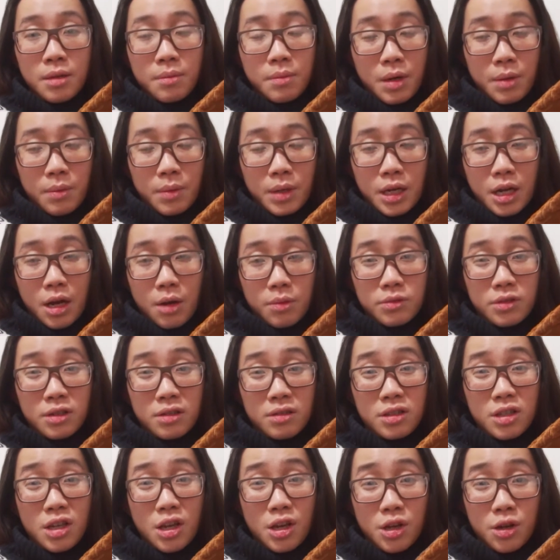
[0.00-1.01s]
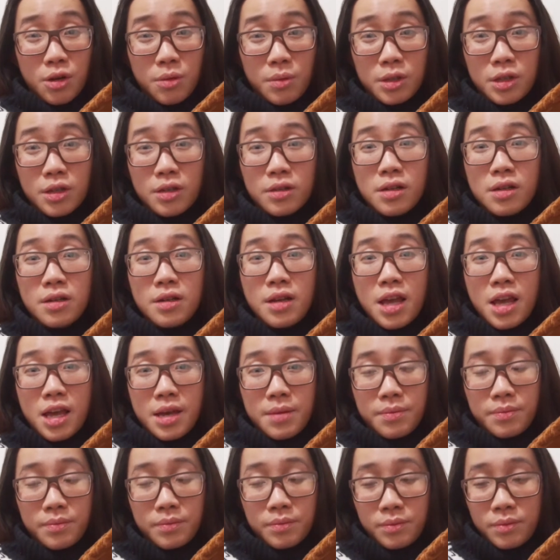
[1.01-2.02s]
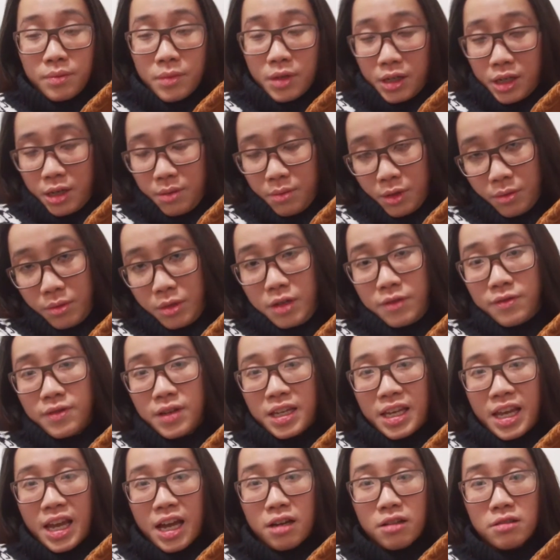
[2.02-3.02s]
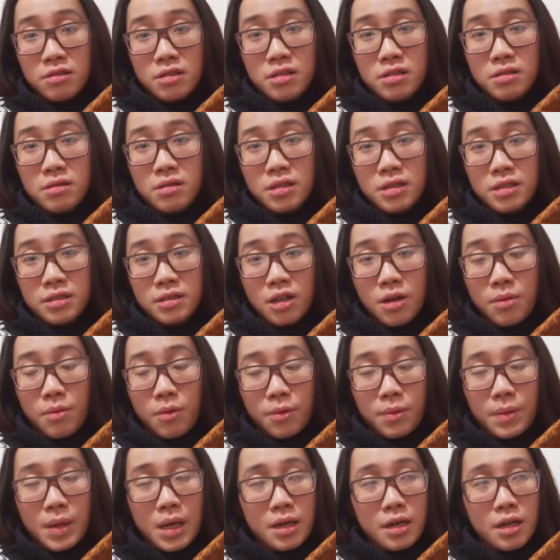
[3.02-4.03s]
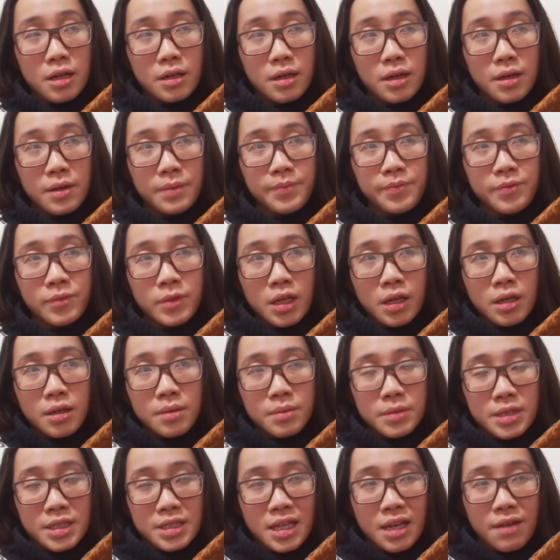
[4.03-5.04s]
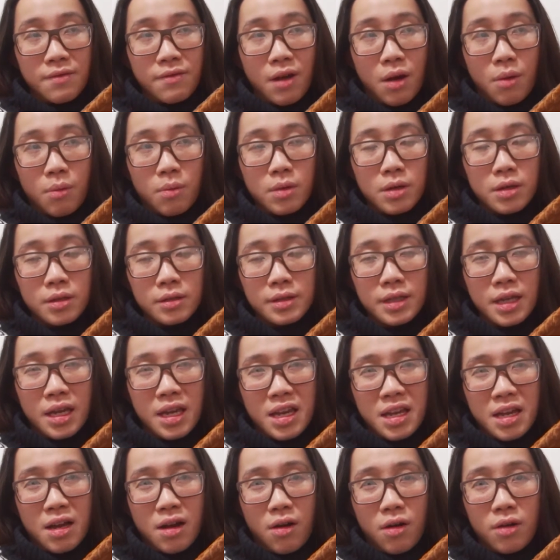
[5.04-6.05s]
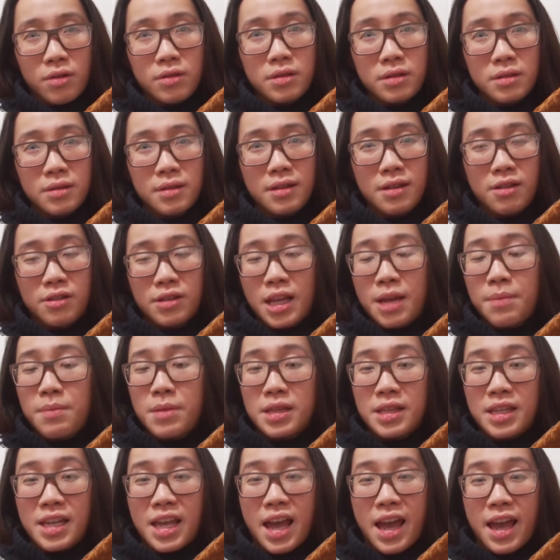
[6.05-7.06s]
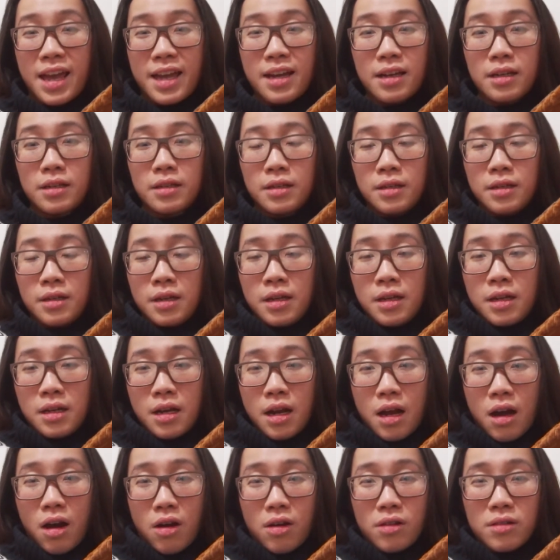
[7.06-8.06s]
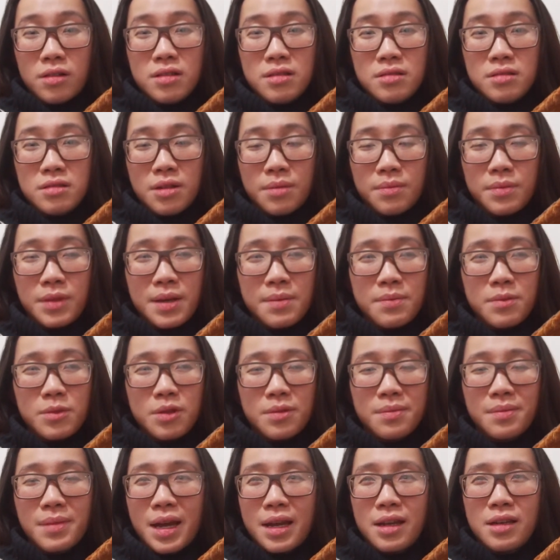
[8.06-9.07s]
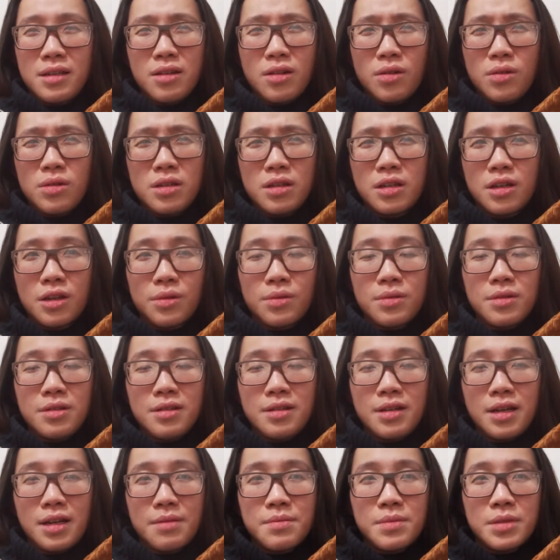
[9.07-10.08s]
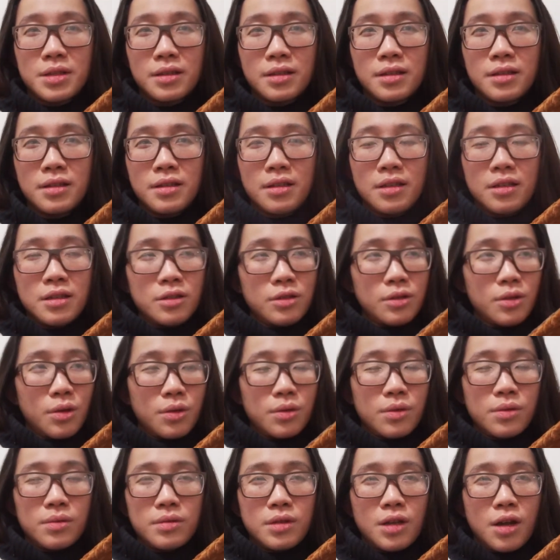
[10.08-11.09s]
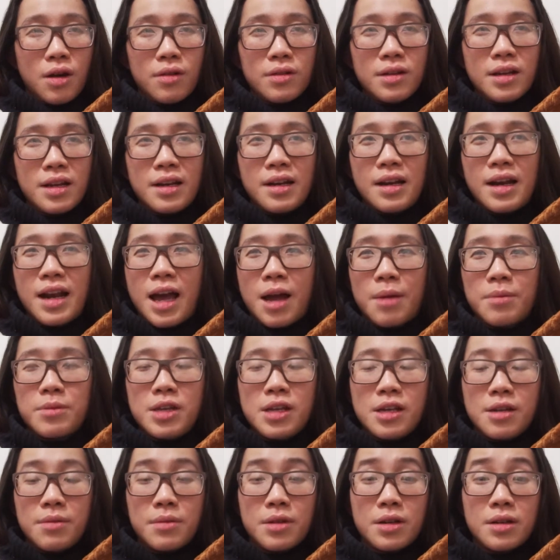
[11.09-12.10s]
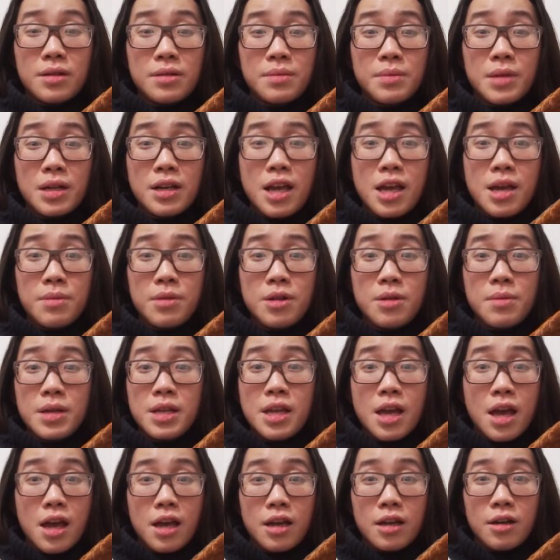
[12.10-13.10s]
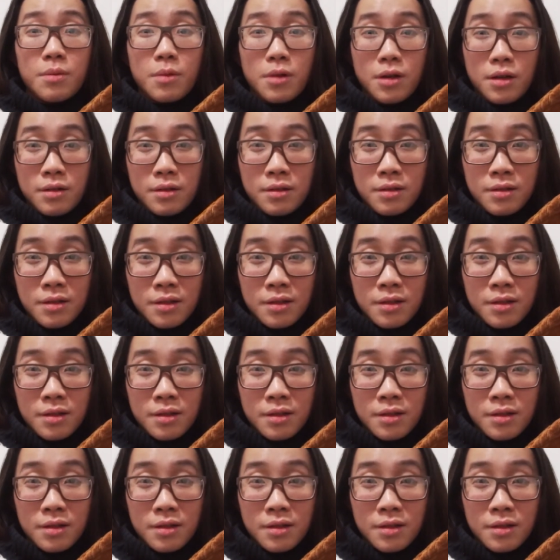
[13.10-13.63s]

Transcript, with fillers: mà mình học từ chiều mà cho đến đêm khi mình bước về nhà hồi xưa có một gia đình đó mình xe phòng đó, thì họ vừa thấy mình về á là họ cứ tụm năm tụm bảy nói kiểu như là mình chỗ nhỏ này nó làm gì mà ban đêm nó mới về không à